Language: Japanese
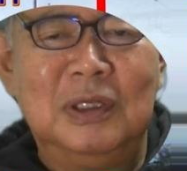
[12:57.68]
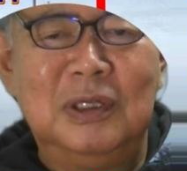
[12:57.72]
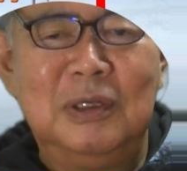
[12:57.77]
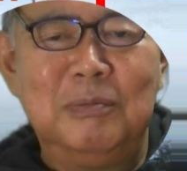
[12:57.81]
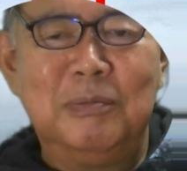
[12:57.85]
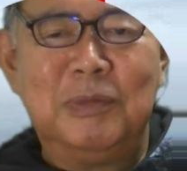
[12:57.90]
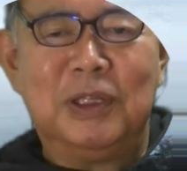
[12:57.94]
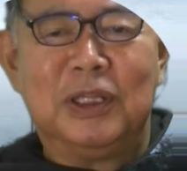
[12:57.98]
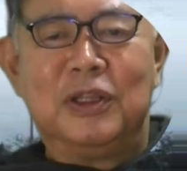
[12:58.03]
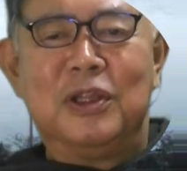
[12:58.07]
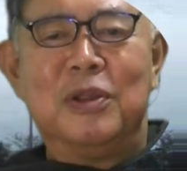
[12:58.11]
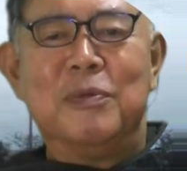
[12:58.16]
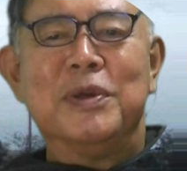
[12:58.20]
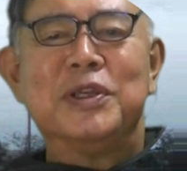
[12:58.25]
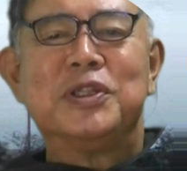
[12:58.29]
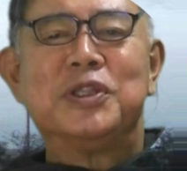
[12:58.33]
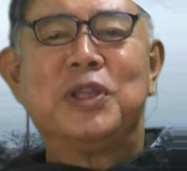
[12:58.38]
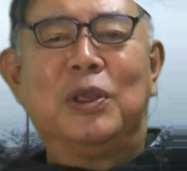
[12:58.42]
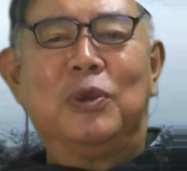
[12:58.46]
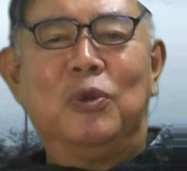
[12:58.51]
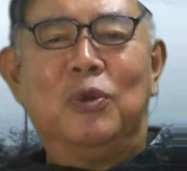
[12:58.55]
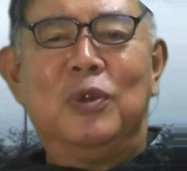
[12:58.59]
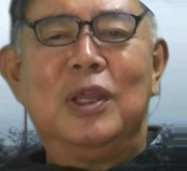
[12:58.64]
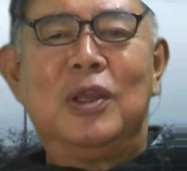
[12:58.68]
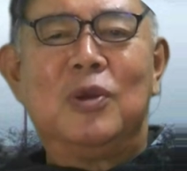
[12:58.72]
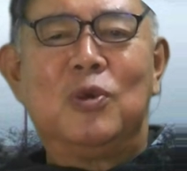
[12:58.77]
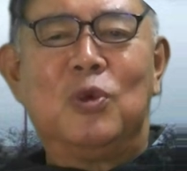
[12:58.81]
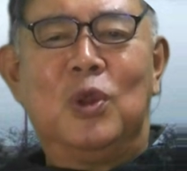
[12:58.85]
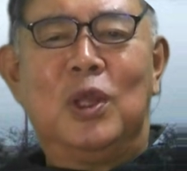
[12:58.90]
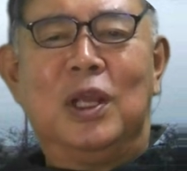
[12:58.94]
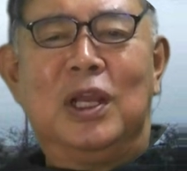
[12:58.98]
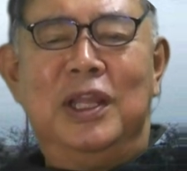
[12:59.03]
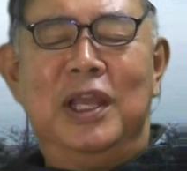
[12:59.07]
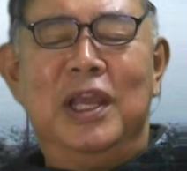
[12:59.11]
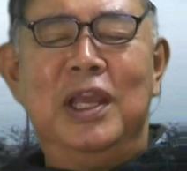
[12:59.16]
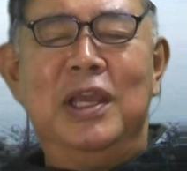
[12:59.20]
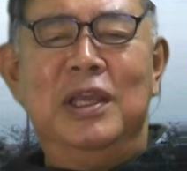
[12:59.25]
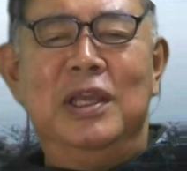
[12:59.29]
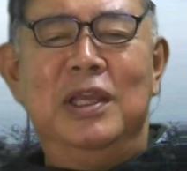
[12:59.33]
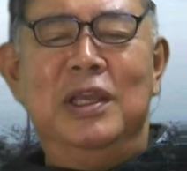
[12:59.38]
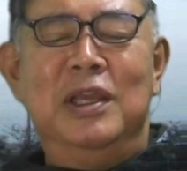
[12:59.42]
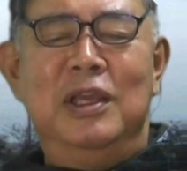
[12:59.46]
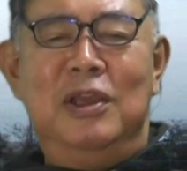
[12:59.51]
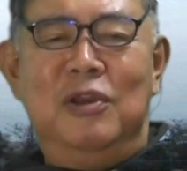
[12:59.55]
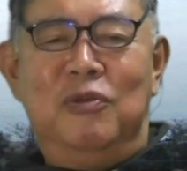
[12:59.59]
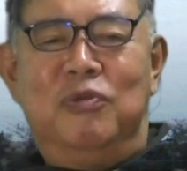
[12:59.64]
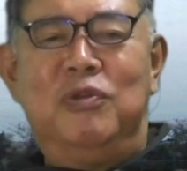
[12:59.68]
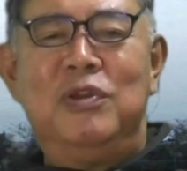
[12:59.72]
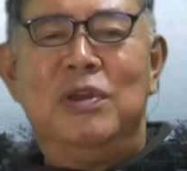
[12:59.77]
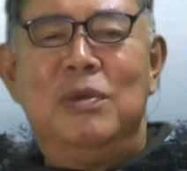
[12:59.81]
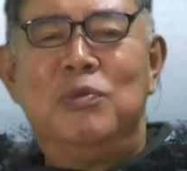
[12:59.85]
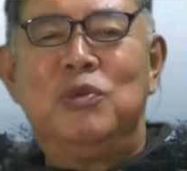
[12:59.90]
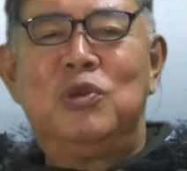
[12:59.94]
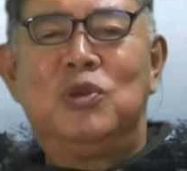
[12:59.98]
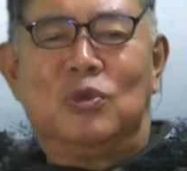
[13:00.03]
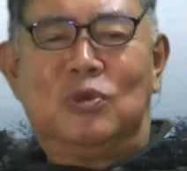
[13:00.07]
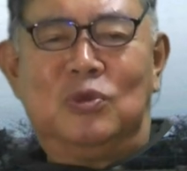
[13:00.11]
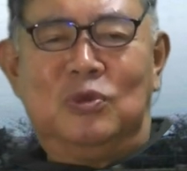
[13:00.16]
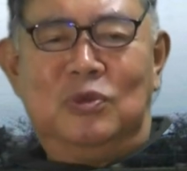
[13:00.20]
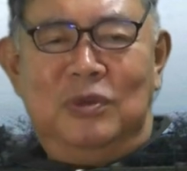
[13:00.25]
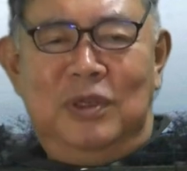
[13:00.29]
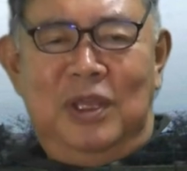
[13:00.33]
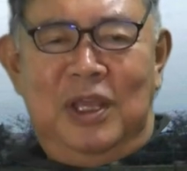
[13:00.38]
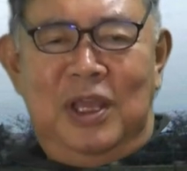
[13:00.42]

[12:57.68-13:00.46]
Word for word: また出ましたけどね、これがね、FM 局、